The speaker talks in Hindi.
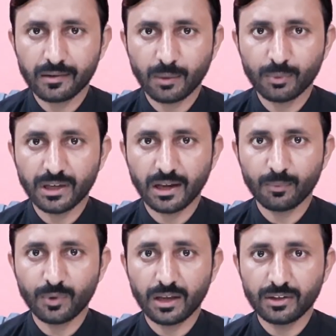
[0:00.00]
साहब की जानब
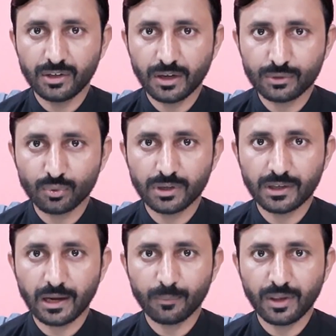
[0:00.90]
से जी एच क्यू की
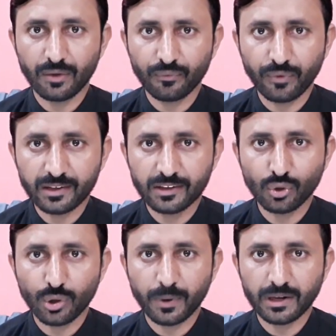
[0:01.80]
जानब से वाज
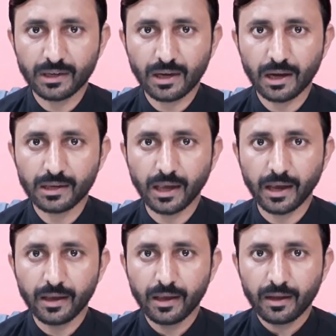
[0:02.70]
तौर पर यह कहा गया
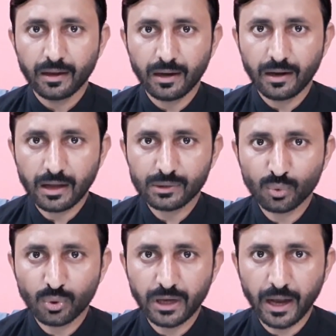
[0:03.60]
है कि ना तो
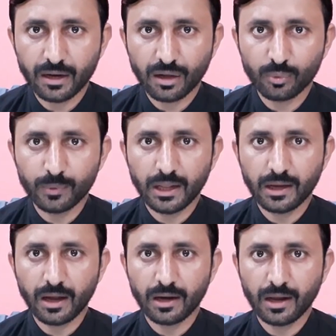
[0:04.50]
कोई एन आर ओ
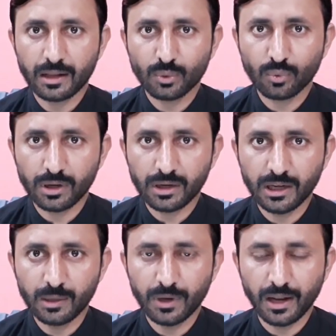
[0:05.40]
मिलेगा ना तो कोई
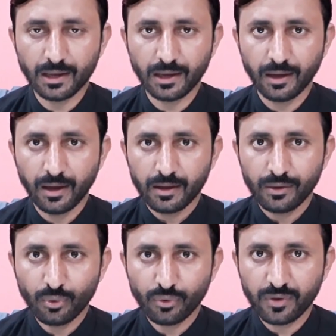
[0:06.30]
डील मिलेगी
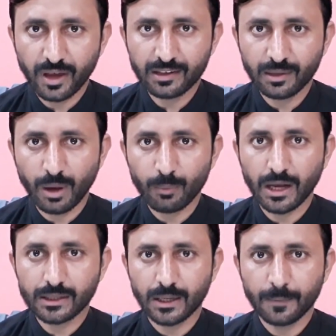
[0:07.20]
जो सियासी
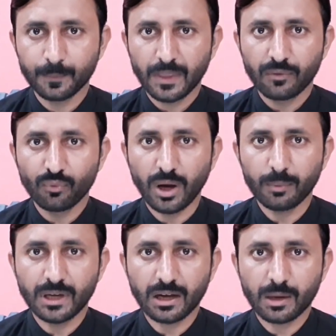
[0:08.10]
मामला हैं वो
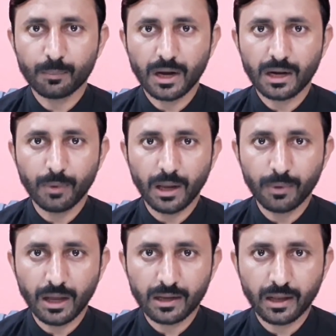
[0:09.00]
आप जाकर पार्लिमान
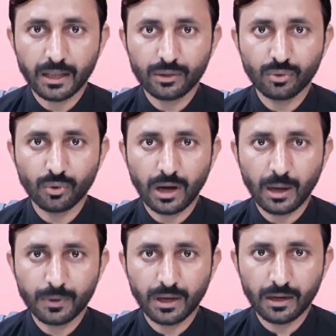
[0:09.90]
में हल करें जो
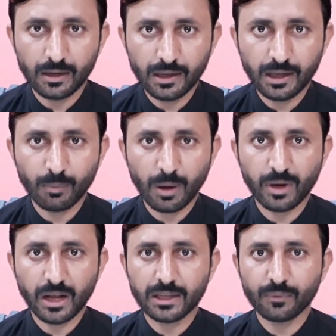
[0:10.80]
आपके लीगल
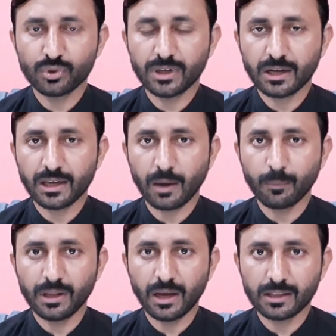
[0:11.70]
मामला हैं वो जाके
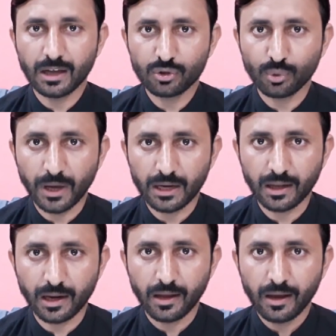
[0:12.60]
अपनी अदालतों में हल
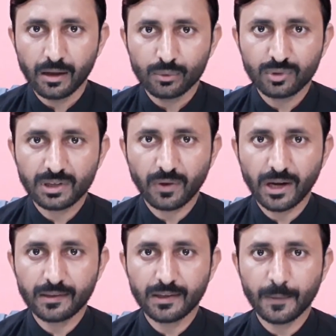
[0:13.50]
करें तो इस
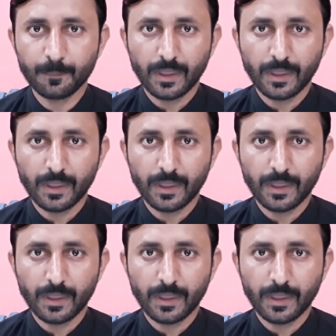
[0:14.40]
हवाले से